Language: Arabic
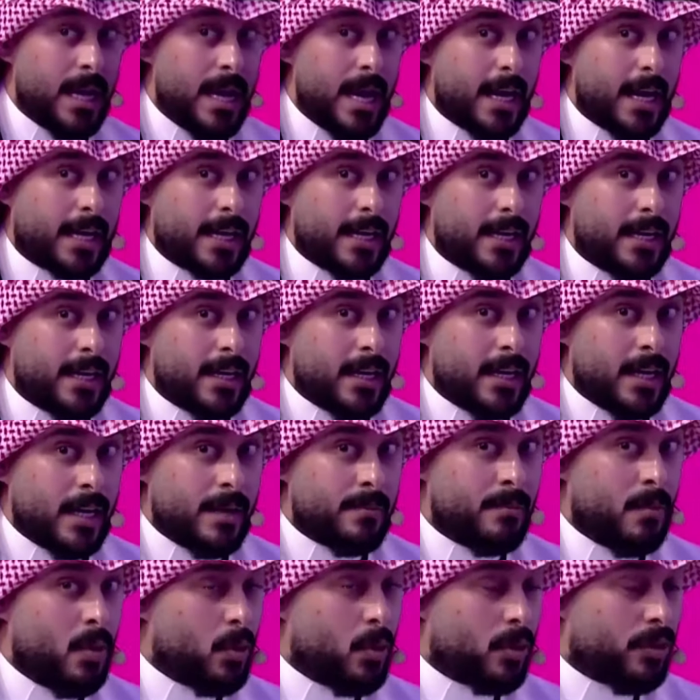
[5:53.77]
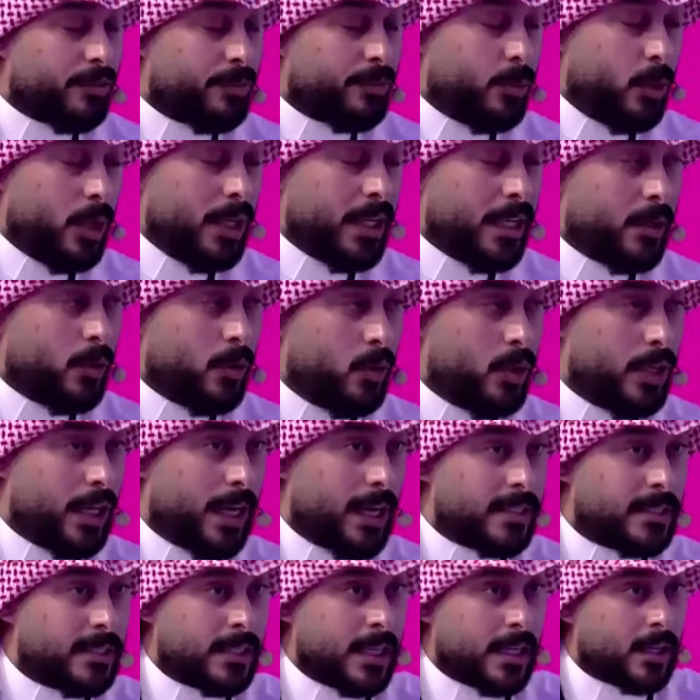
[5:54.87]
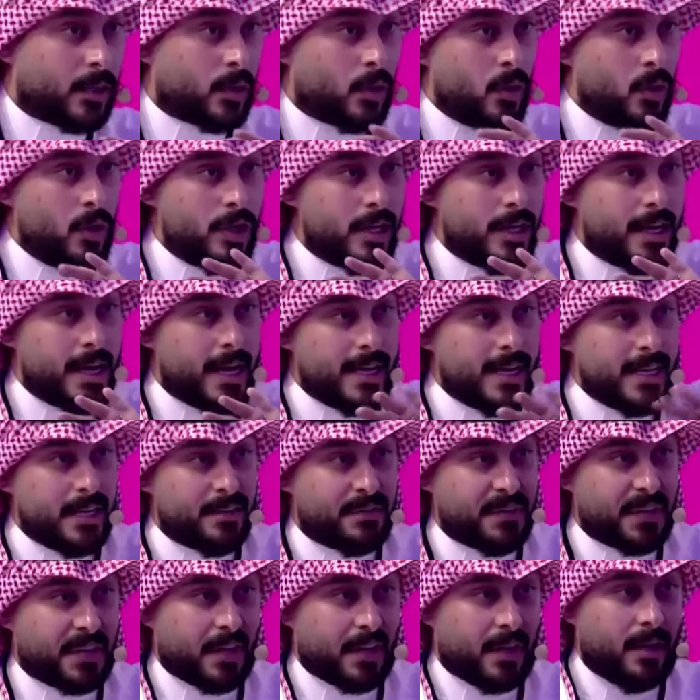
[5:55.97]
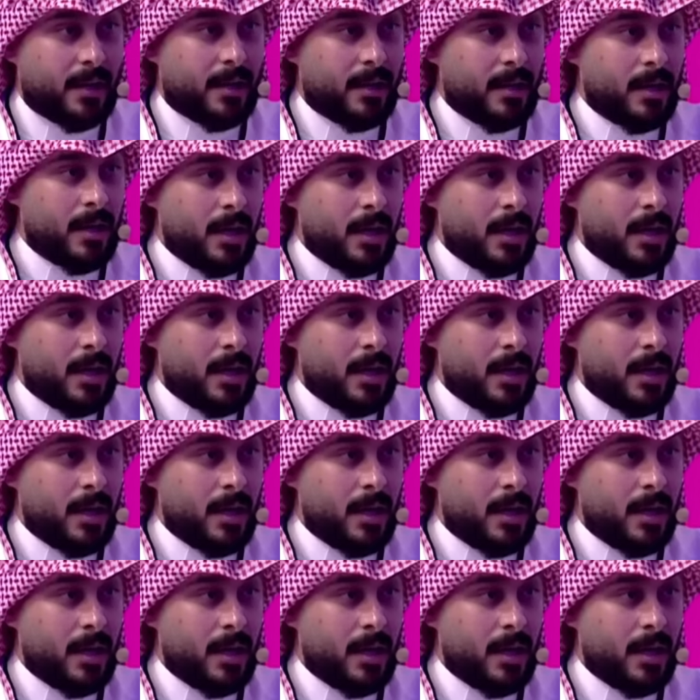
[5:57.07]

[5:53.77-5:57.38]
لكن موقف معين هو اللي خسرك كل الاليه فكره